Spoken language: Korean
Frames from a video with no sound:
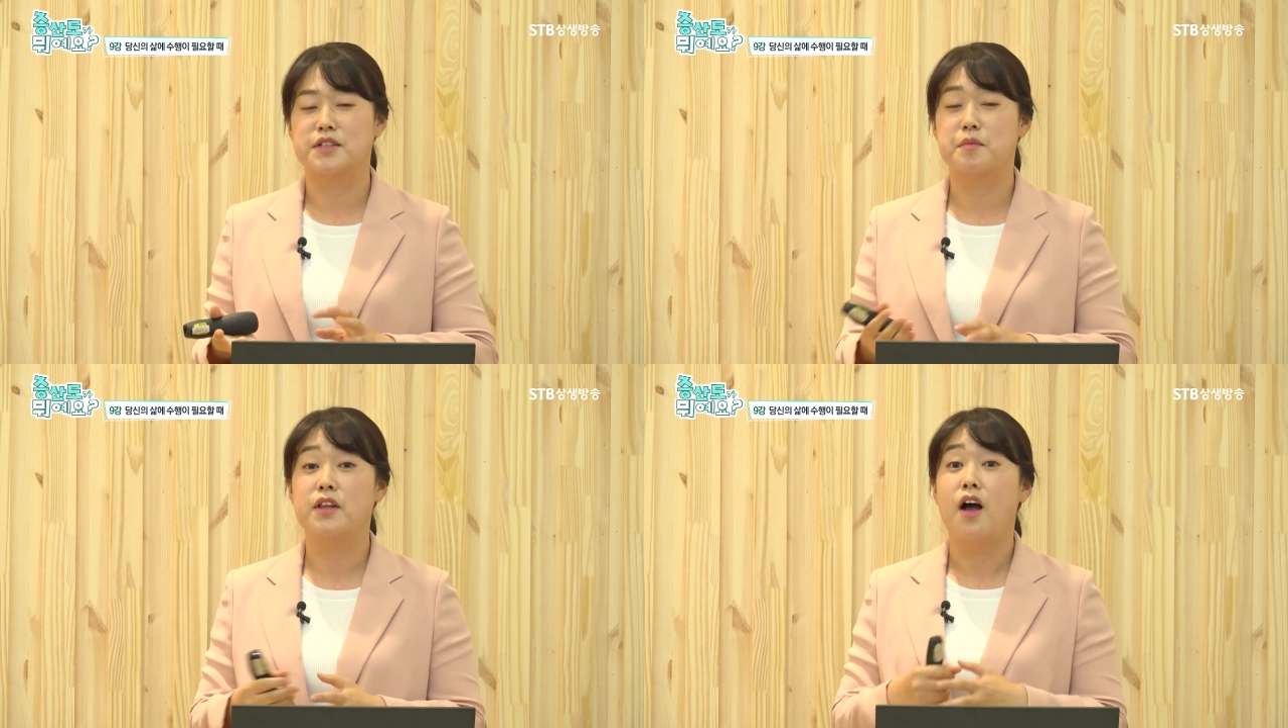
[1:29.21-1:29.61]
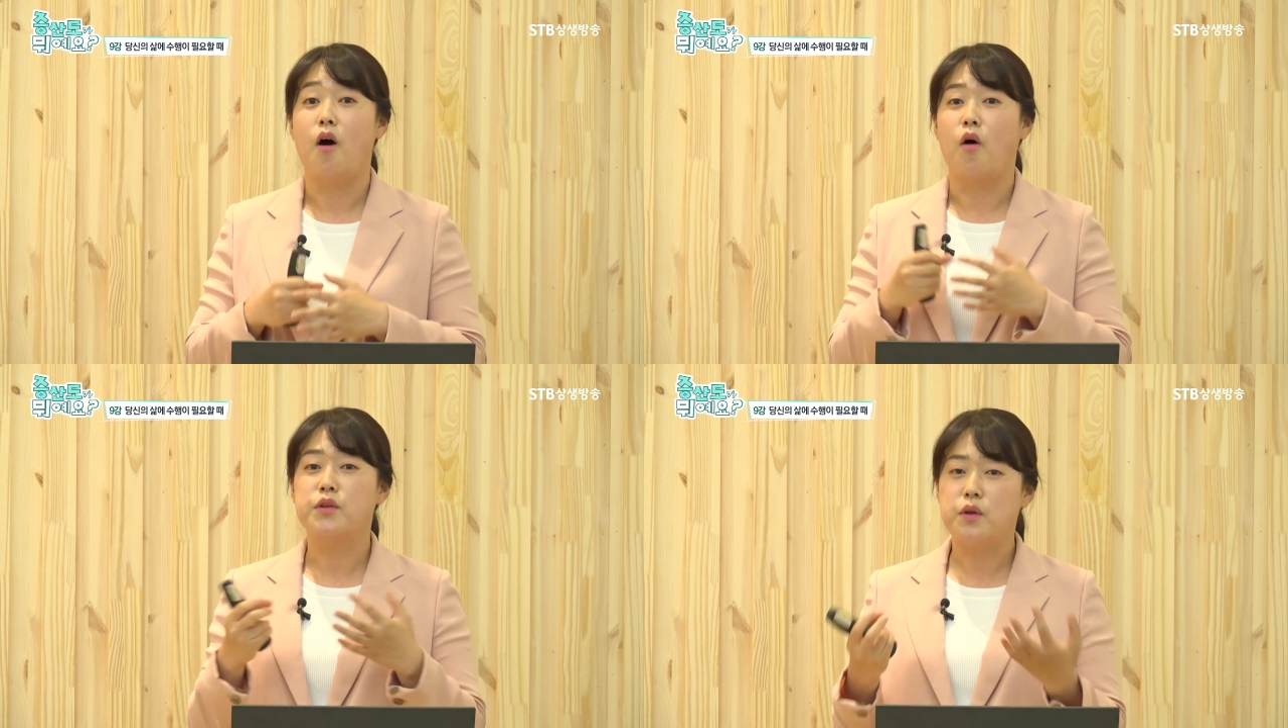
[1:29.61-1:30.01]
그러면
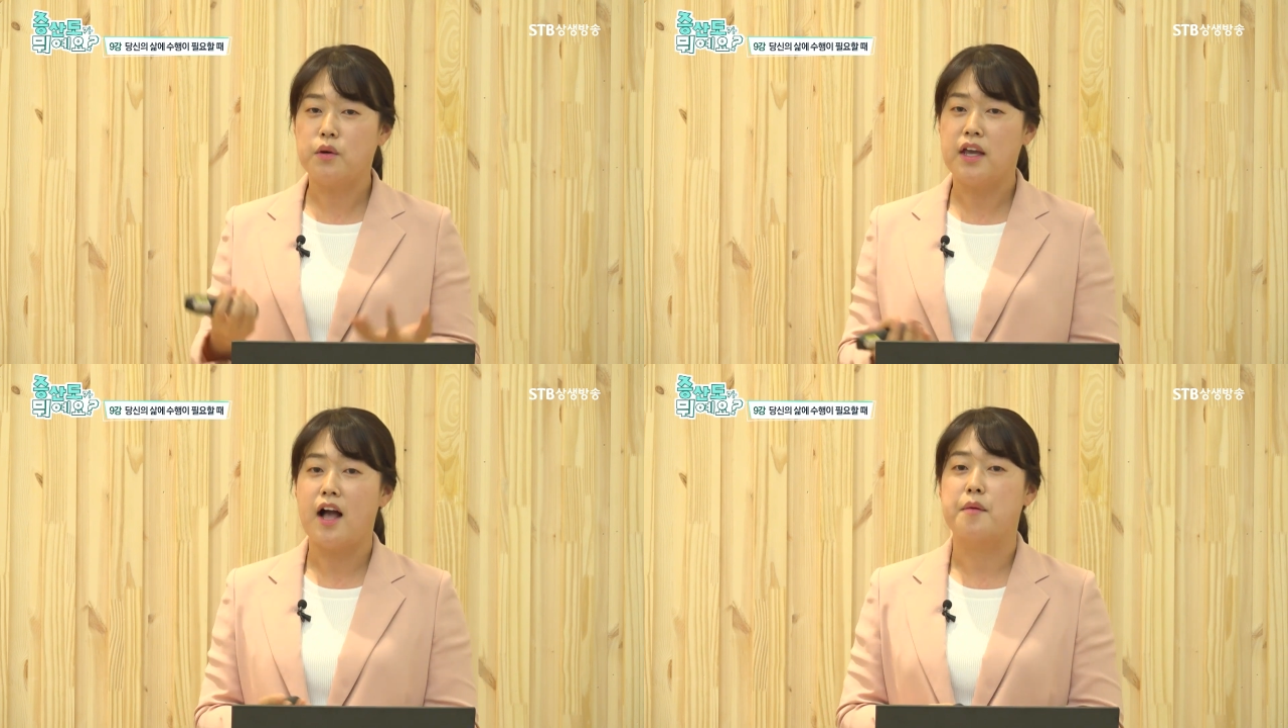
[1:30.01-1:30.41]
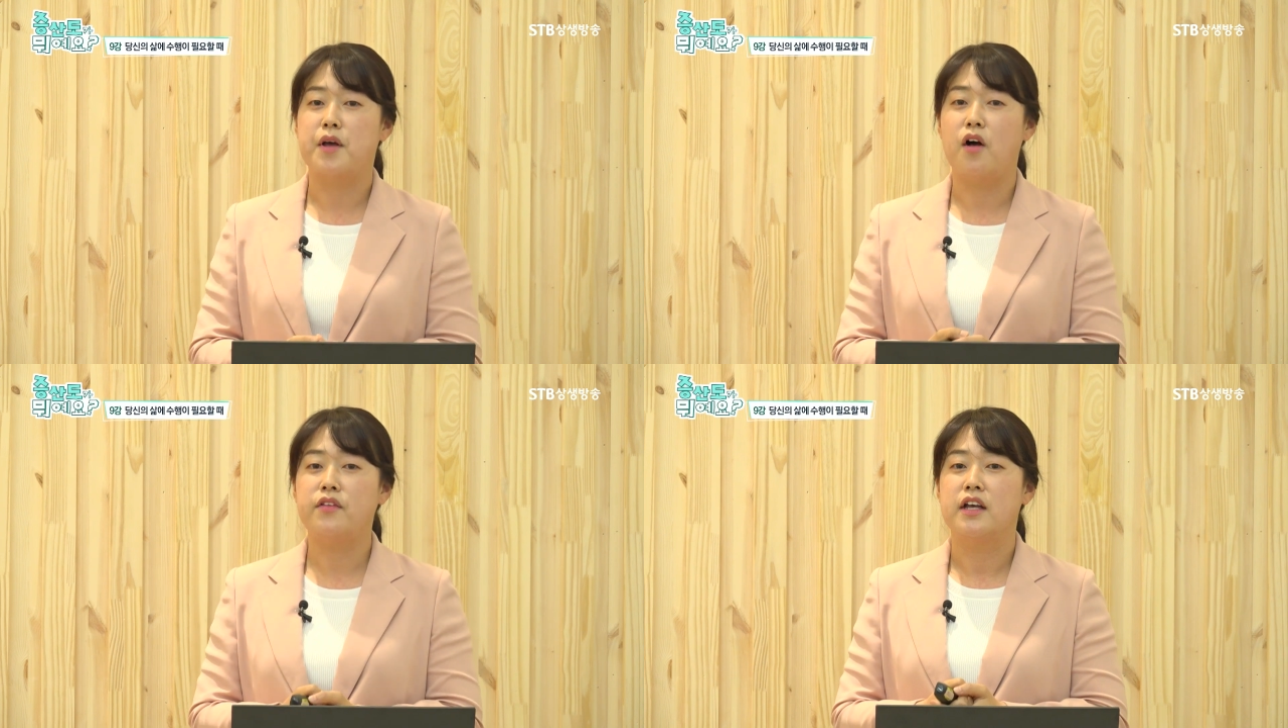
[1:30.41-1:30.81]
어떻게
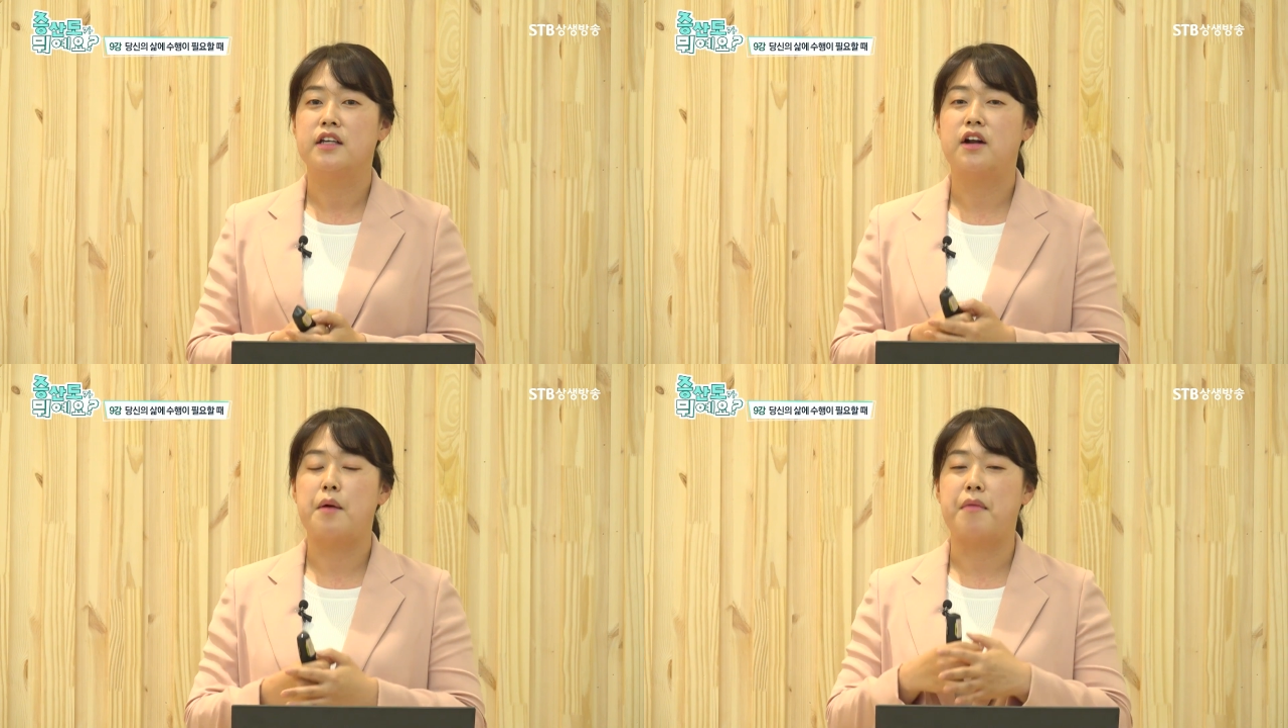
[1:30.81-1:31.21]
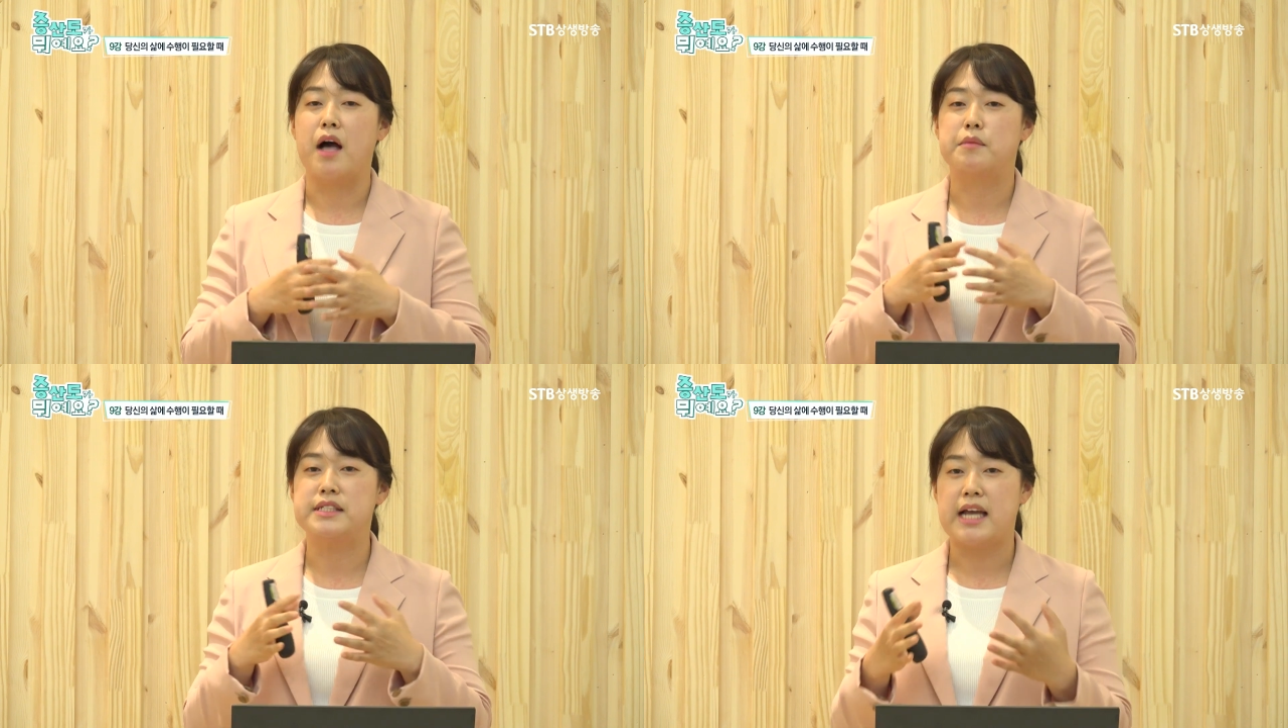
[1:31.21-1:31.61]
하면 이러한
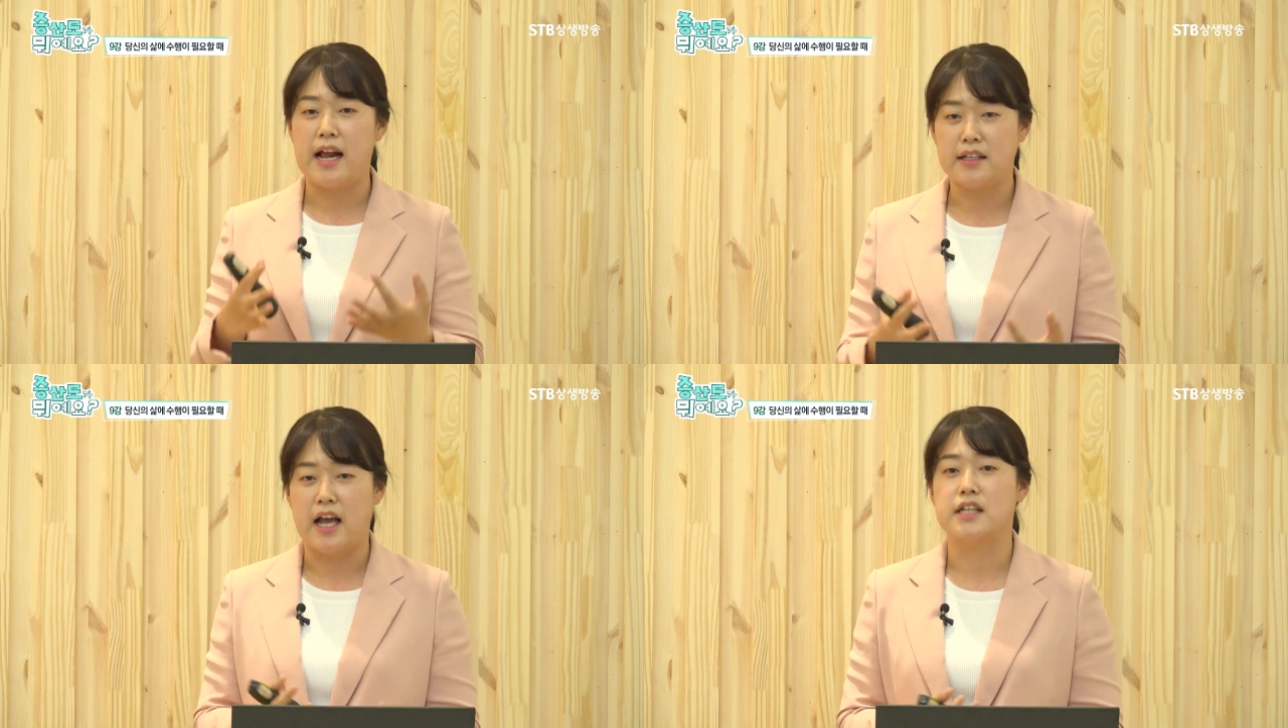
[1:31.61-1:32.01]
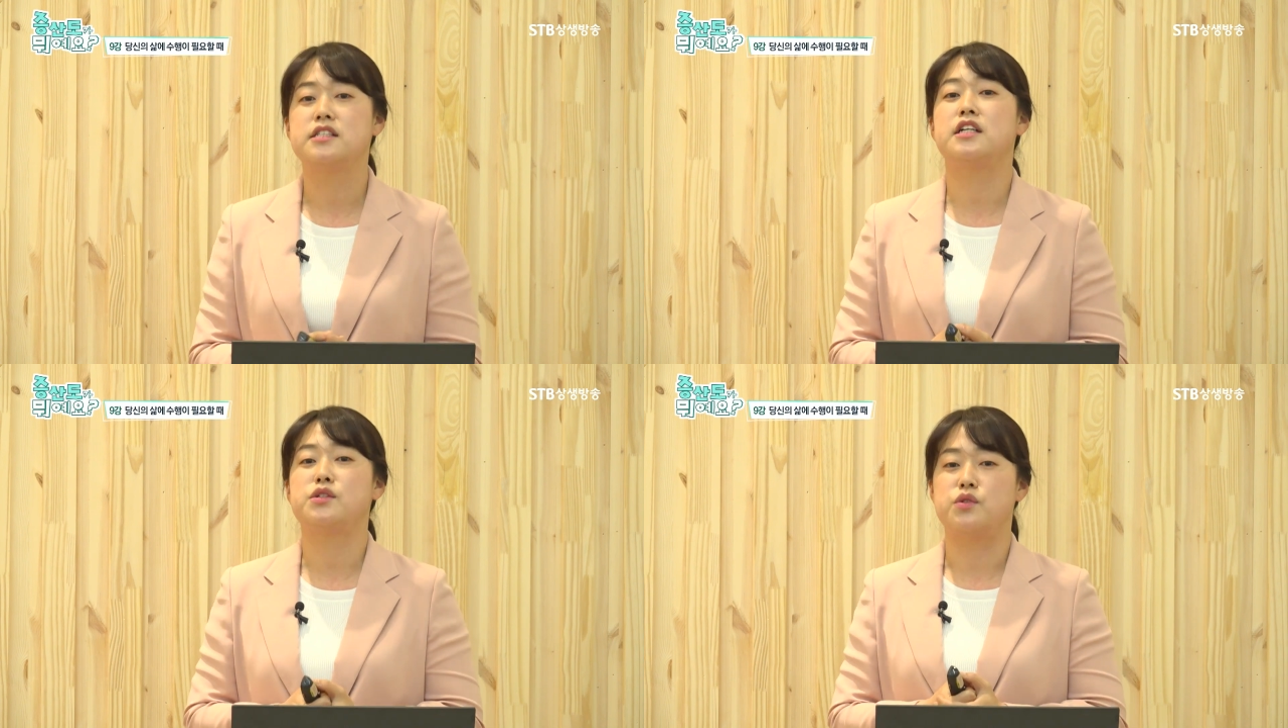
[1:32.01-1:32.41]
마음을 잘
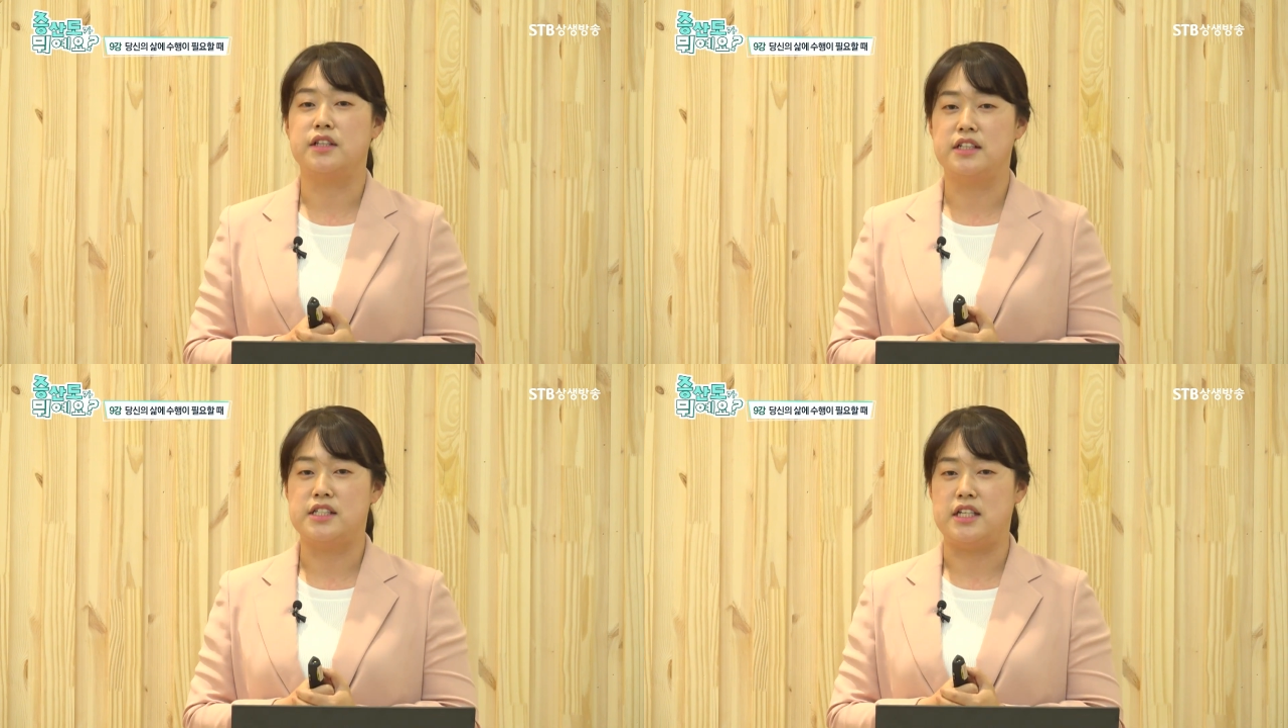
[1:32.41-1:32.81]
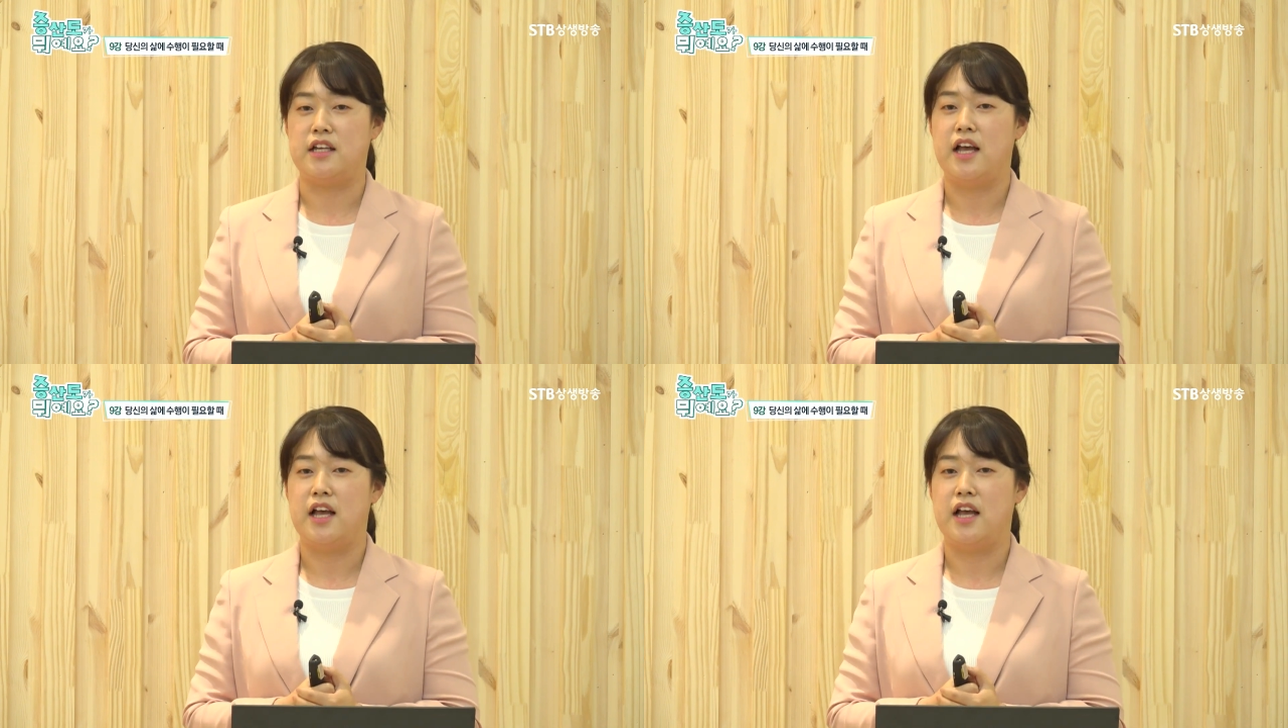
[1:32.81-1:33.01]
다스릴 수 있는지